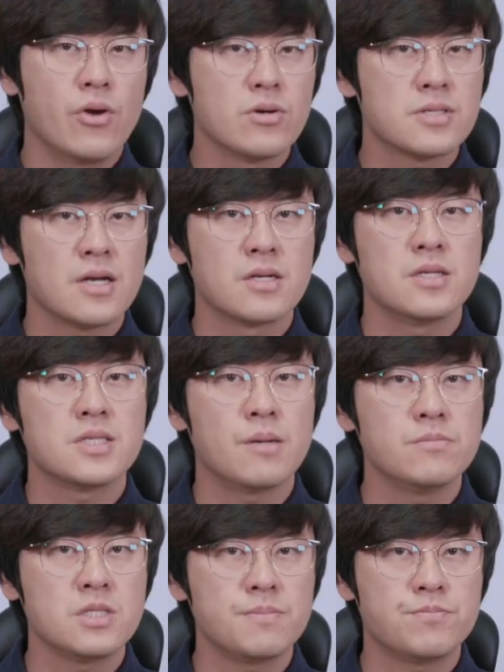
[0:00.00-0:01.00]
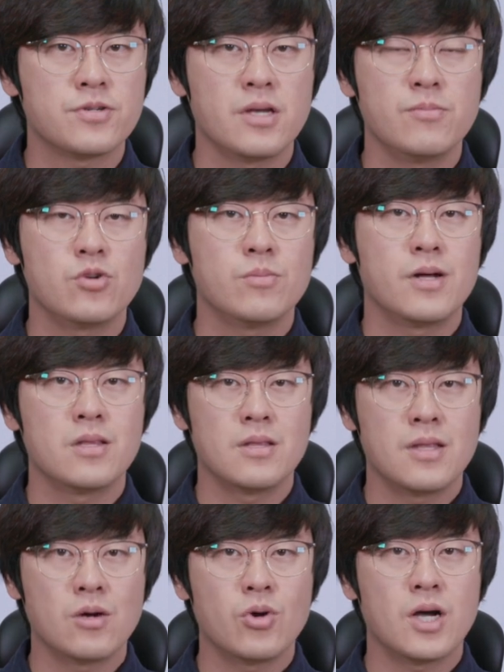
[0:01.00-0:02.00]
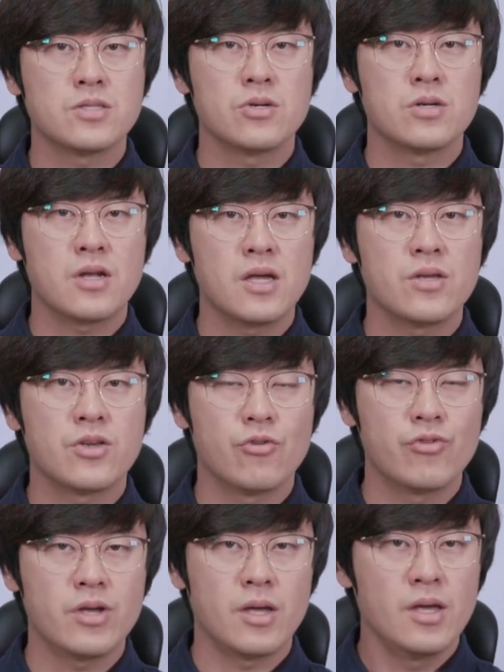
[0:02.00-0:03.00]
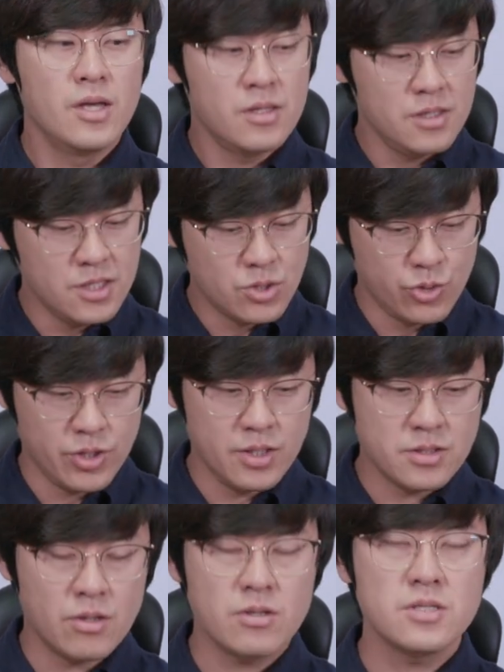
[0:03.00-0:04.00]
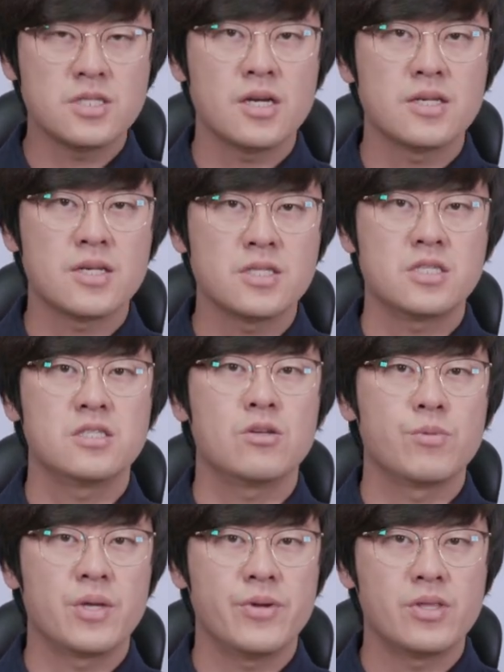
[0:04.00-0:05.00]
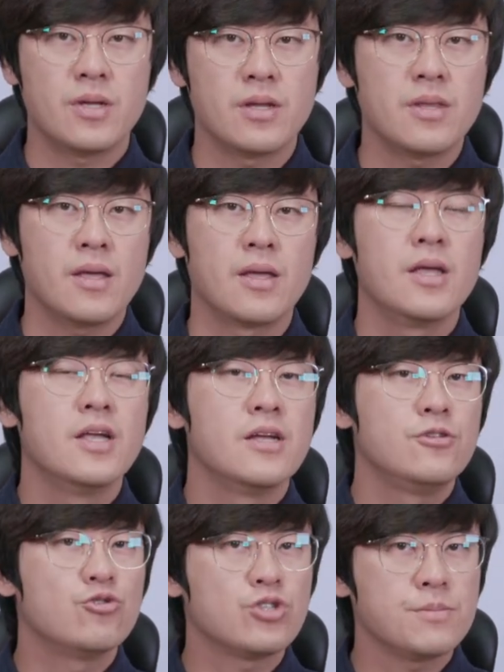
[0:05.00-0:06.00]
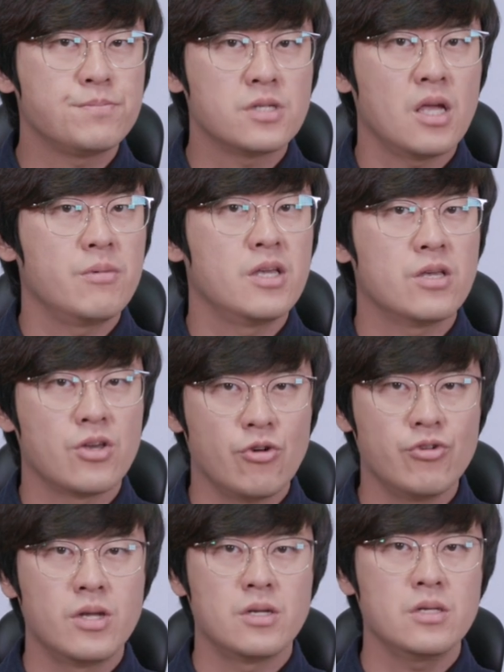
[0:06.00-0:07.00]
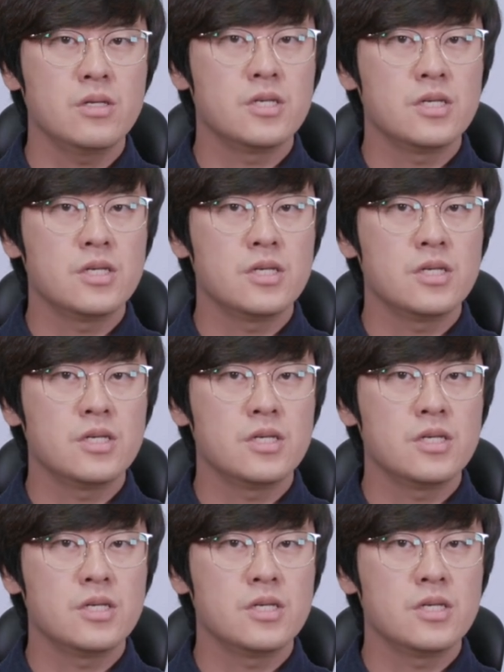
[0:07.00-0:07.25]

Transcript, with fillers: 영상을 30프레임으로 만든다고 가정을 할 경우에 1초에 30장의 사진을 넘기면 되는데 60프레임의 경우에는